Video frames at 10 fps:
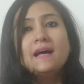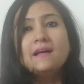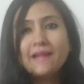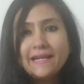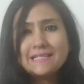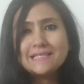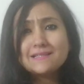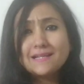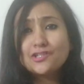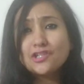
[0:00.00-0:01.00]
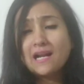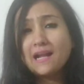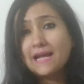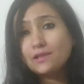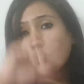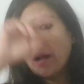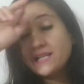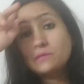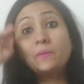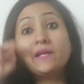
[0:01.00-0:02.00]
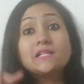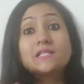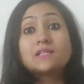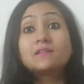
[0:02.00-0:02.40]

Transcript: रेनी सीजन चल रहा है तो गाइस प्लीज